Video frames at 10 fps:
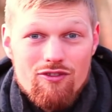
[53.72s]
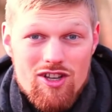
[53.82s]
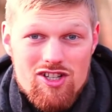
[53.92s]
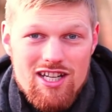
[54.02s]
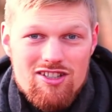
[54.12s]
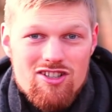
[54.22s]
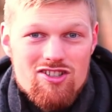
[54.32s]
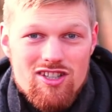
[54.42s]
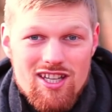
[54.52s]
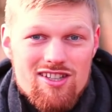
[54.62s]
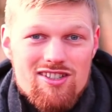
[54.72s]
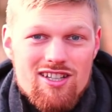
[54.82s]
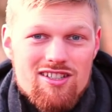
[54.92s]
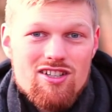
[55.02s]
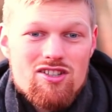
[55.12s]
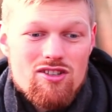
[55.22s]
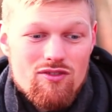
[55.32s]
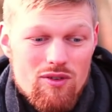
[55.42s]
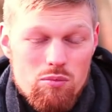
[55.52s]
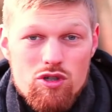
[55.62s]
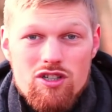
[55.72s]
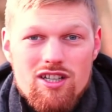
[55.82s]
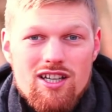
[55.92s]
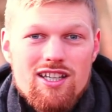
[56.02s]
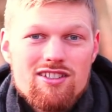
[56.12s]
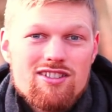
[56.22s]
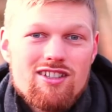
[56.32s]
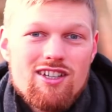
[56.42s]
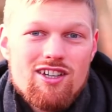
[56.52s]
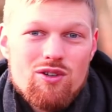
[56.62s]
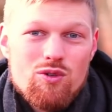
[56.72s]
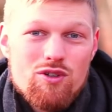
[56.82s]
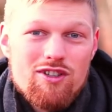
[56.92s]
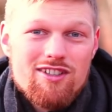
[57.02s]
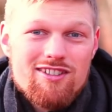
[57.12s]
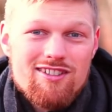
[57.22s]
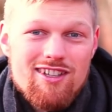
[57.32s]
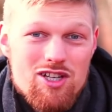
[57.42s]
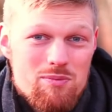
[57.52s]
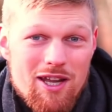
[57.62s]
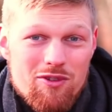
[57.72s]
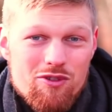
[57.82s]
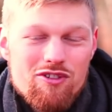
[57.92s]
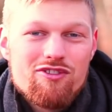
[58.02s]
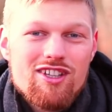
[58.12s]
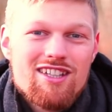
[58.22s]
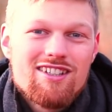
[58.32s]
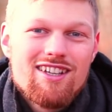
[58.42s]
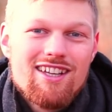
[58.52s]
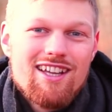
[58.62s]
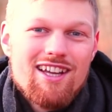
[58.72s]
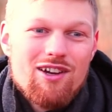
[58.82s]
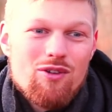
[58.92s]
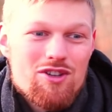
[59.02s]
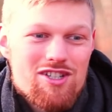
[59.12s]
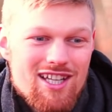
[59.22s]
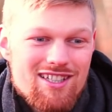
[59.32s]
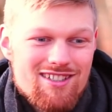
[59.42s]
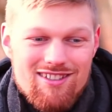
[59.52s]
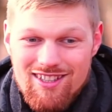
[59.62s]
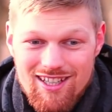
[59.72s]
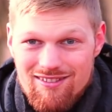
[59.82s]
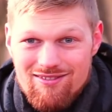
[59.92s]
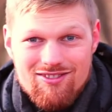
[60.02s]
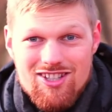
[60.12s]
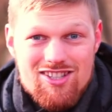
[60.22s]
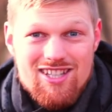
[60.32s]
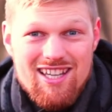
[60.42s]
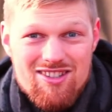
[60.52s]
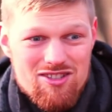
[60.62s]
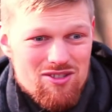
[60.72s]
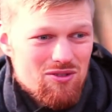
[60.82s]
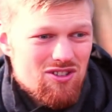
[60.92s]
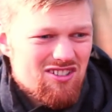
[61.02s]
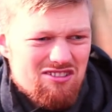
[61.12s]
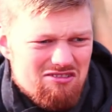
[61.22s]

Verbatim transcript: Verständnis, gegenseitiges Verbundenheit und Entspannung und Frieden. Und statt ja, Distanz und